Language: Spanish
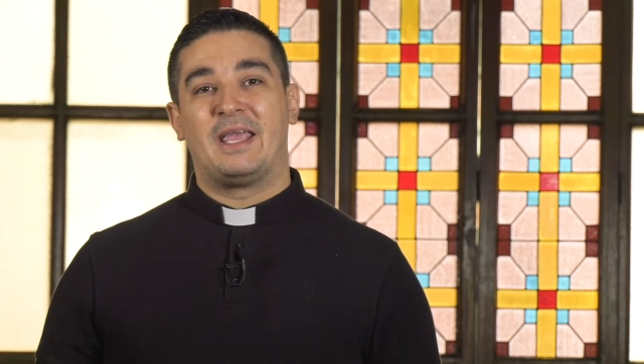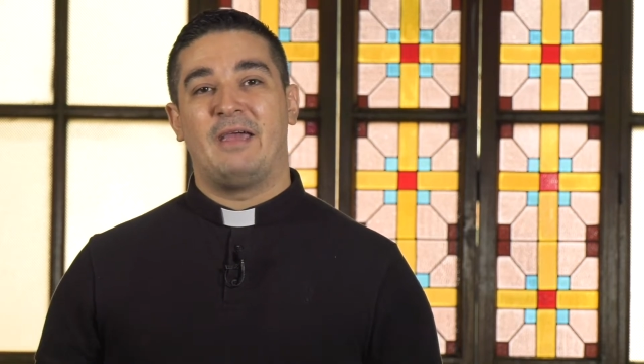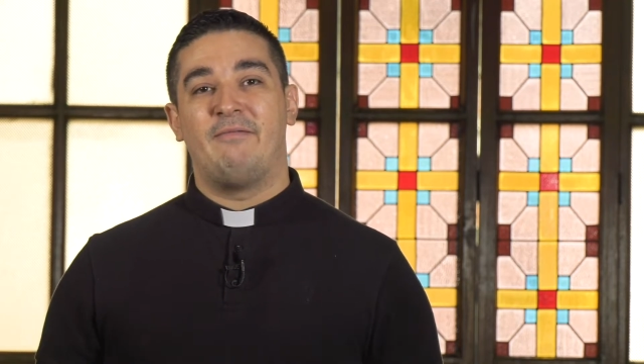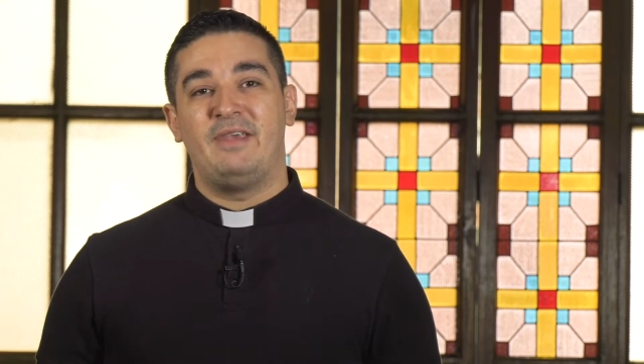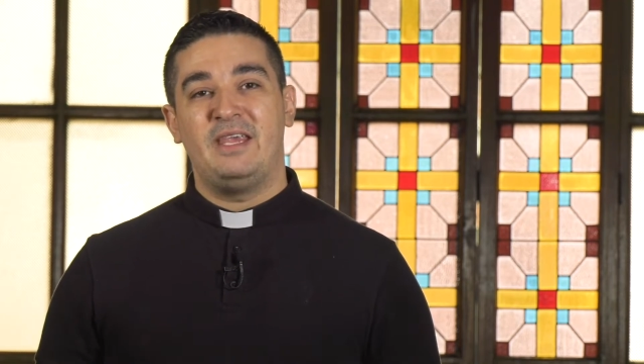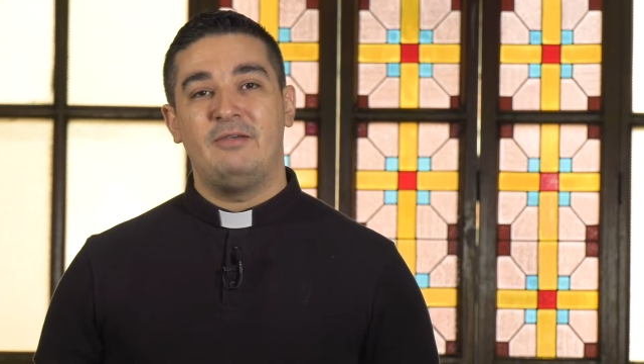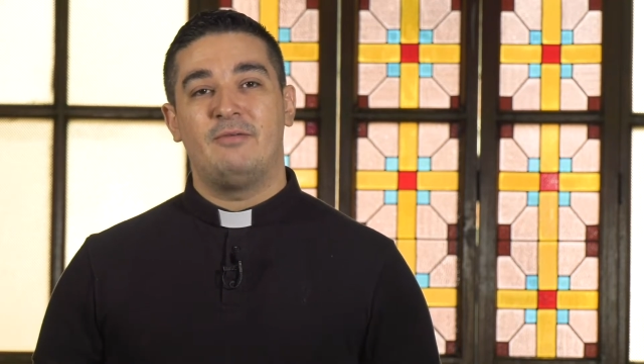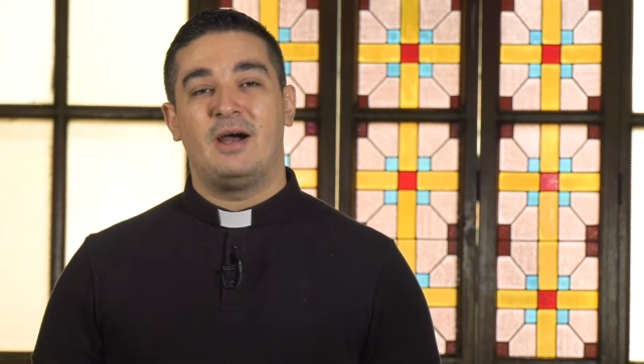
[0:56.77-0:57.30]
que
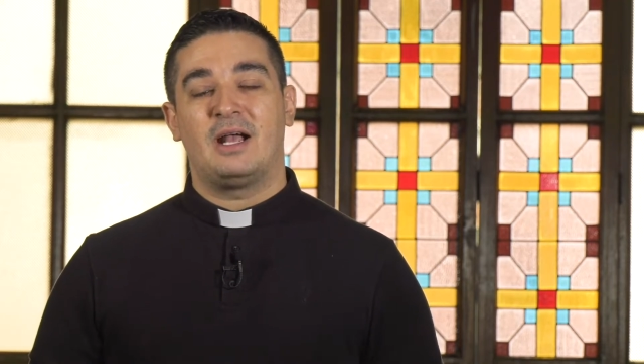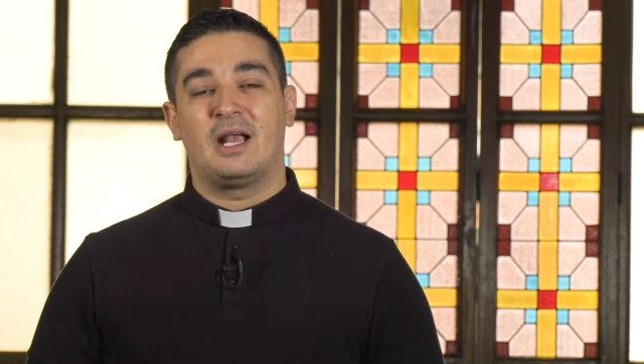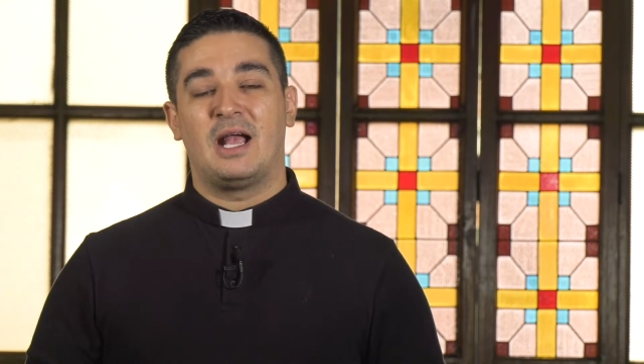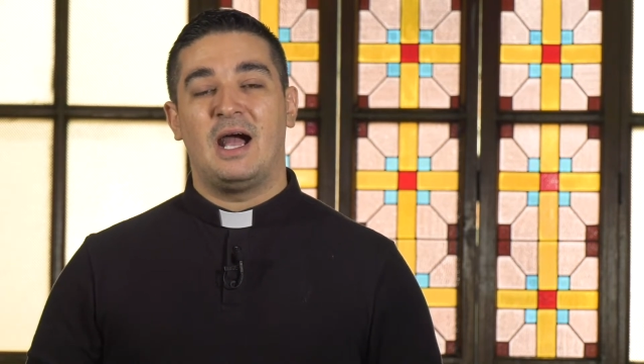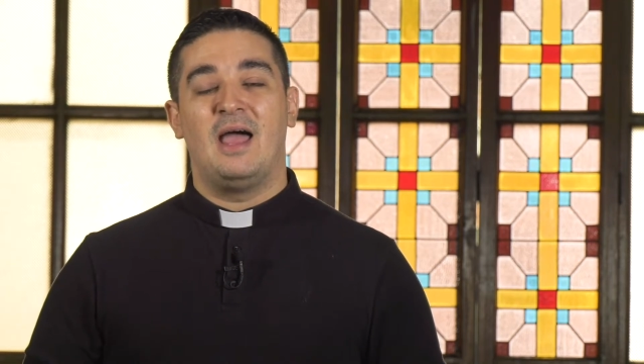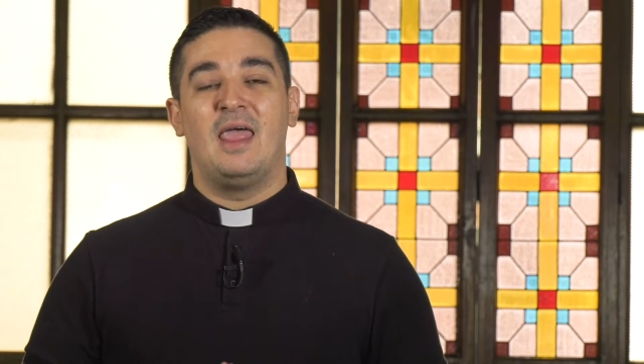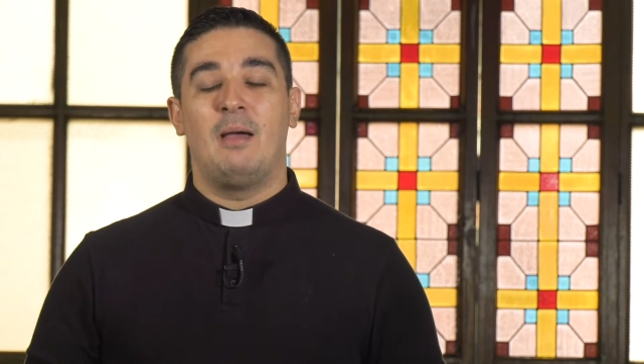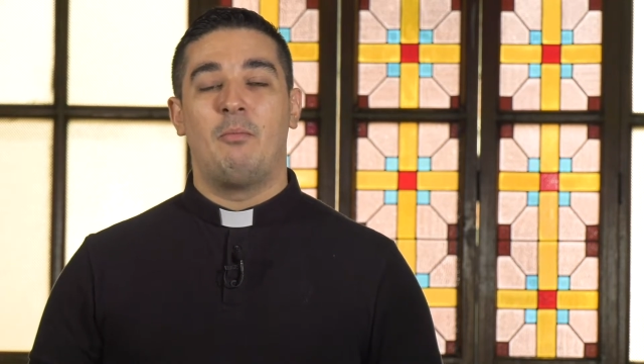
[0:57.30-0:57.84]
viva
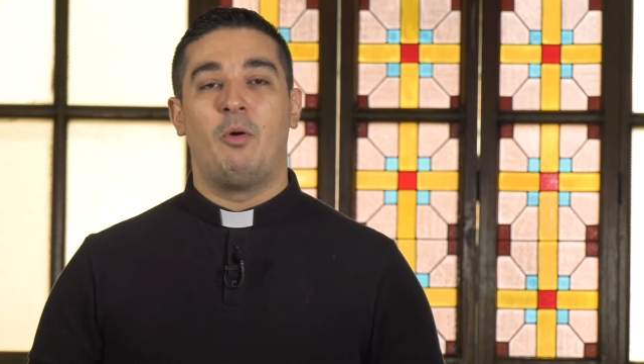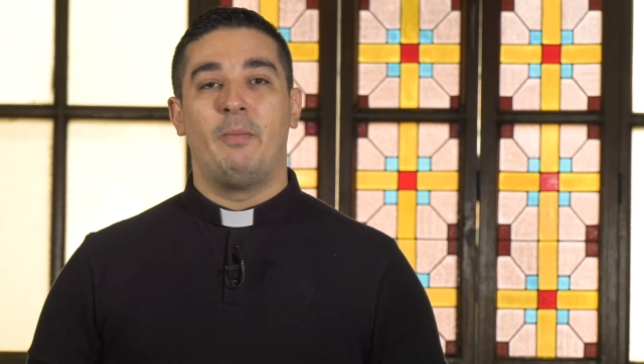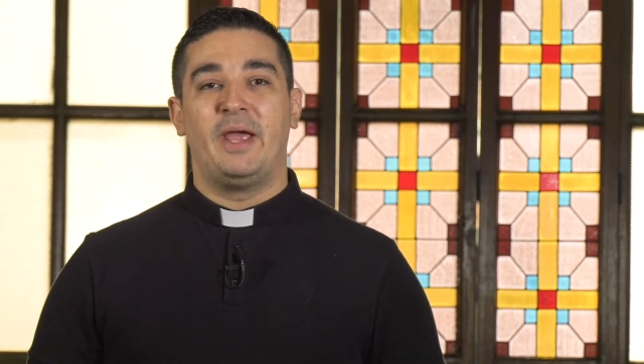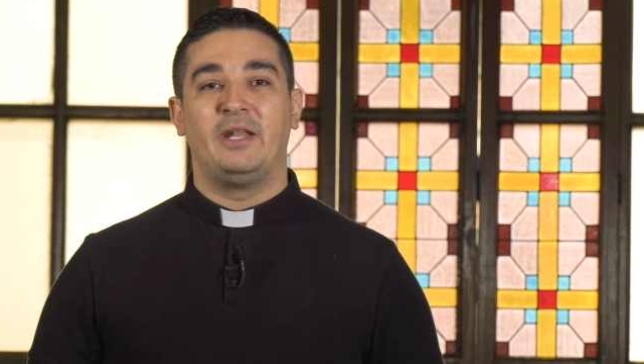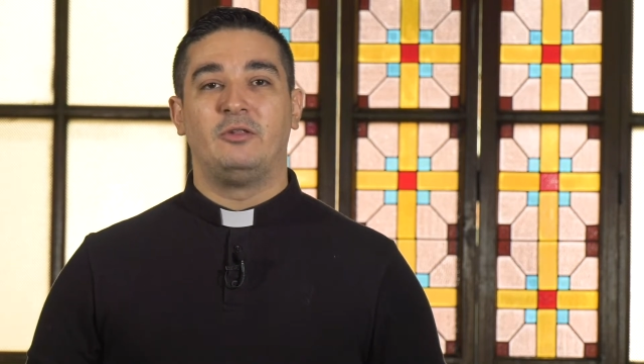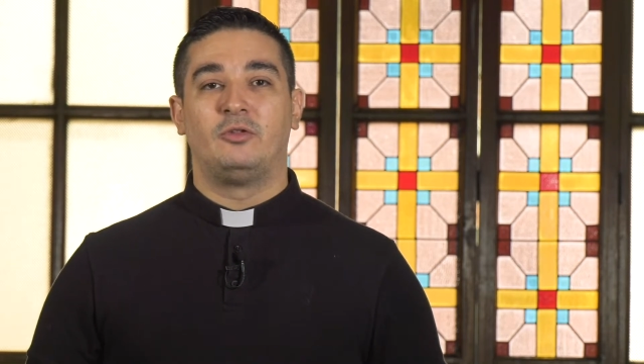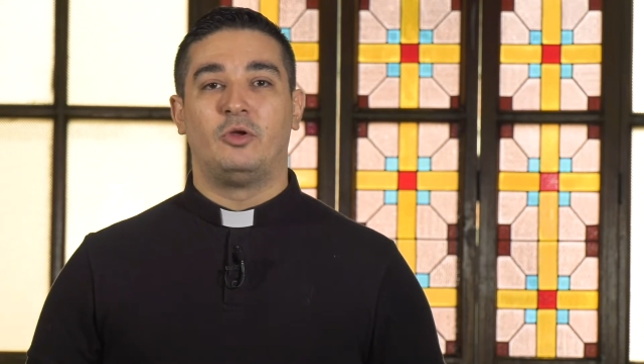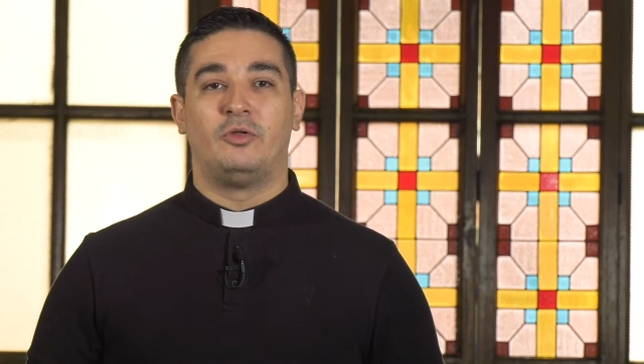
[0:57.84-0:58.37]
cada
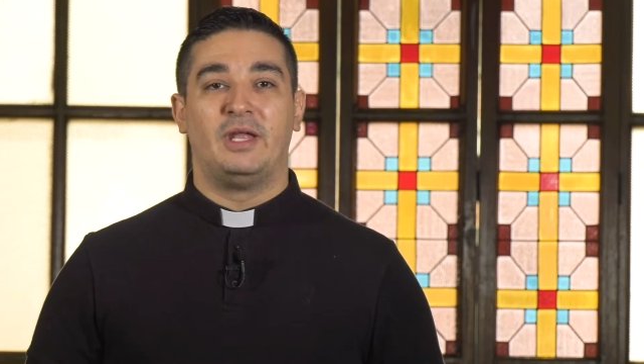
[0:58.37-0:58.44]
momento